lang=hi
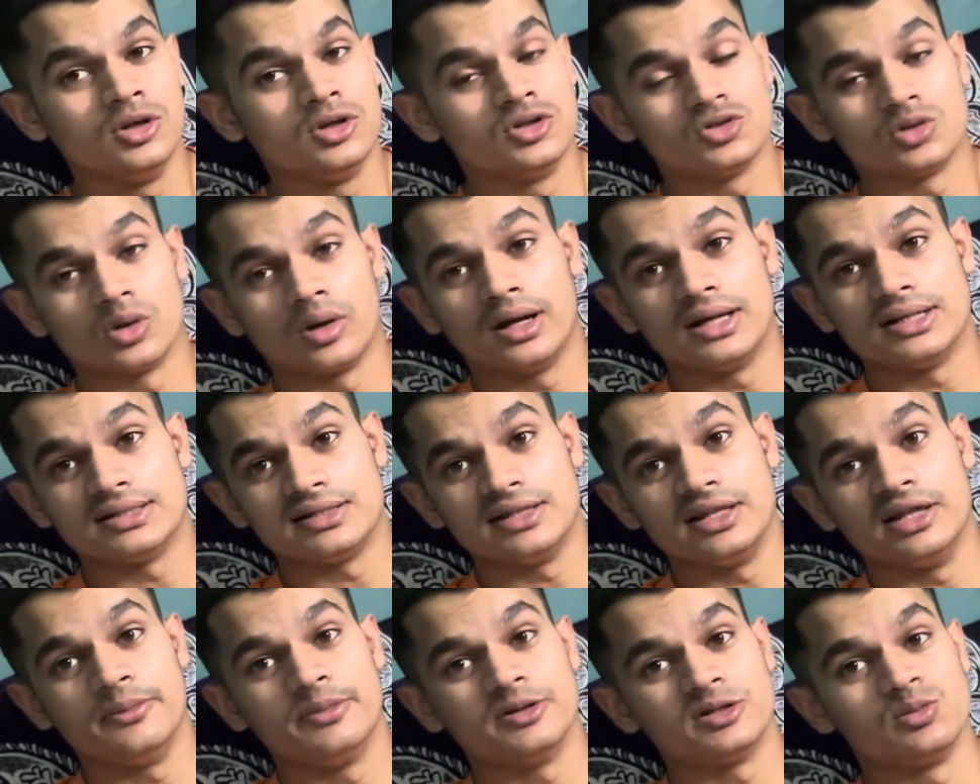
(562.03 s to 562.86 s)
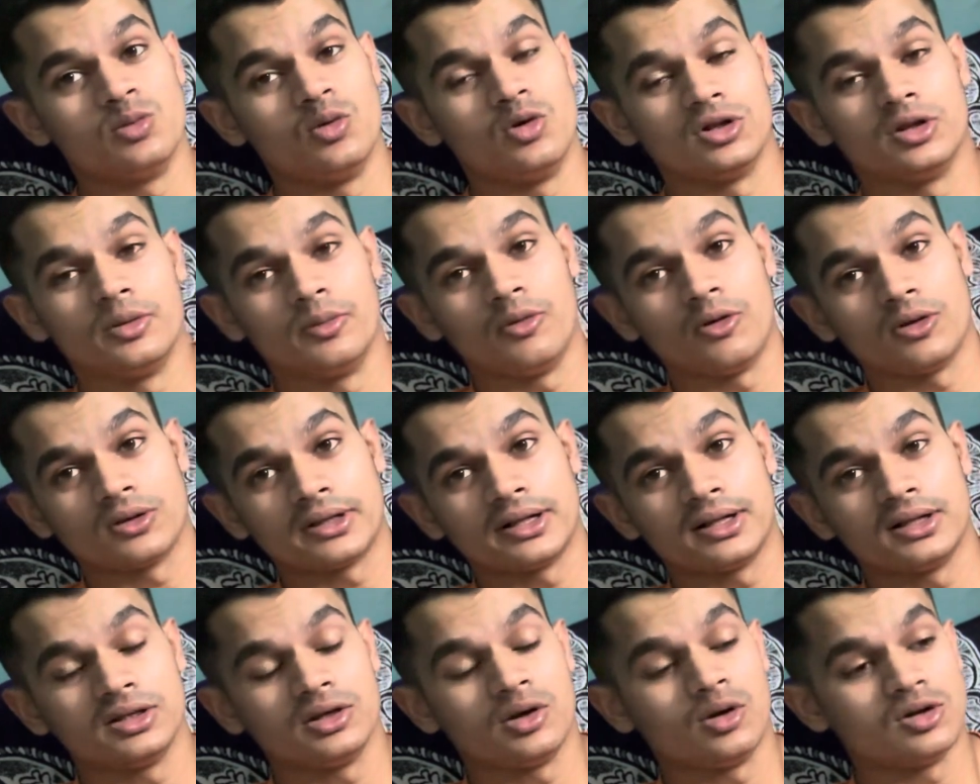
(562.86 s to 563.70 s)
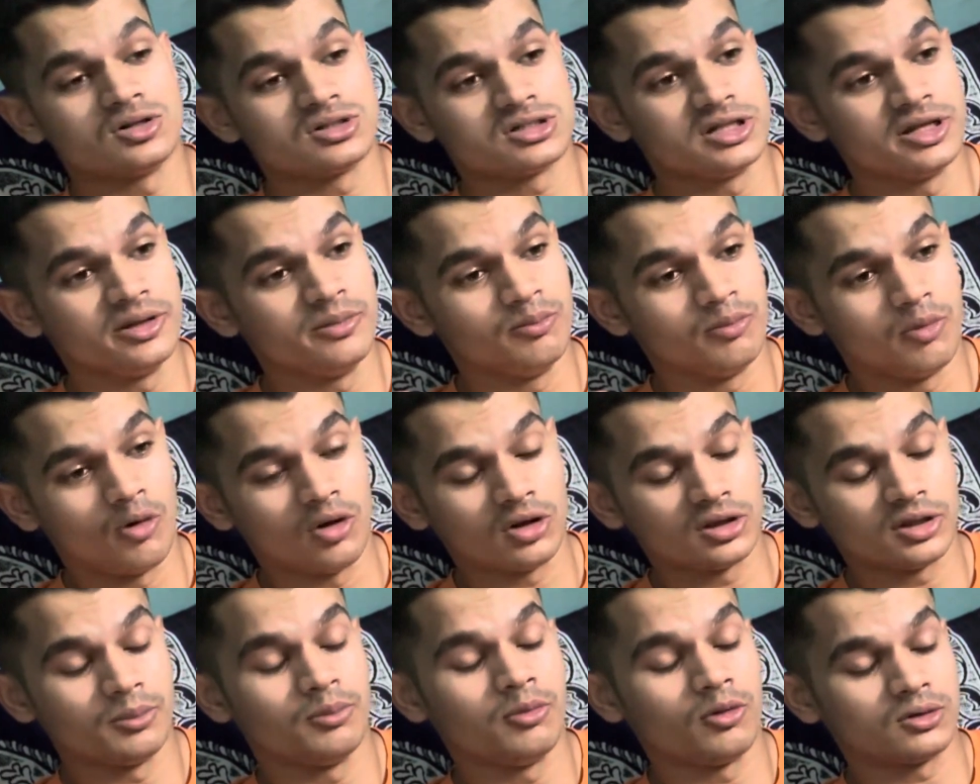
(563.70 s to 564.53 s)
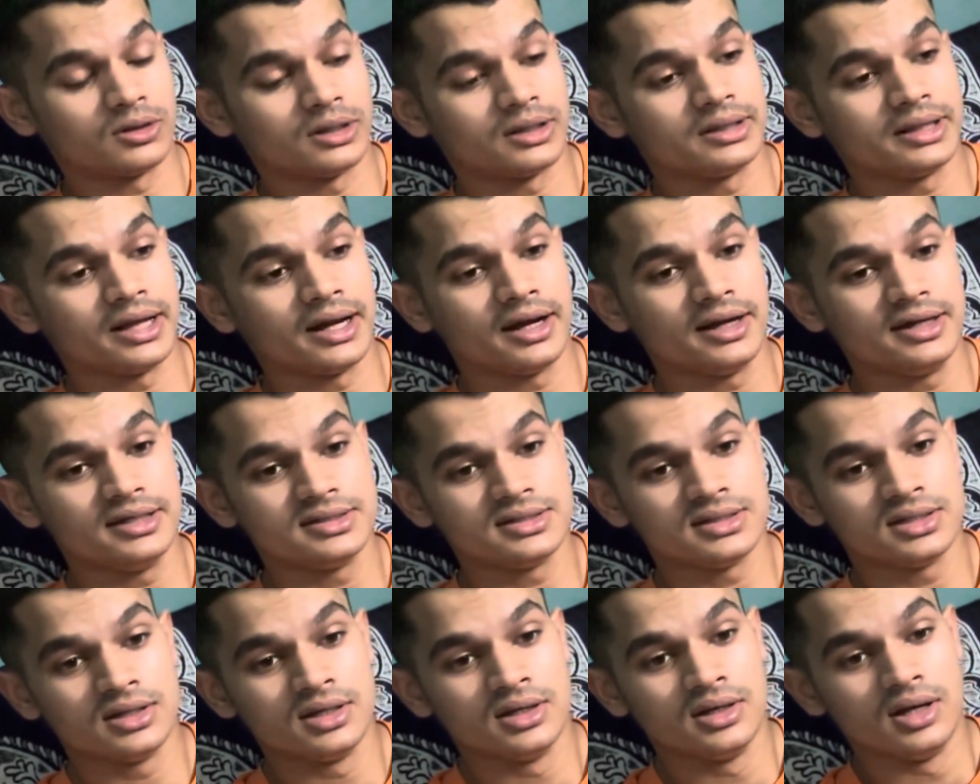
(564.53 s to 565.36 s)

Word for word: सो गाइस स्लीप इज़ मोर इम्पॉर्टेंट और स्लीप बहुत इंपॉर्टेंट है गाइस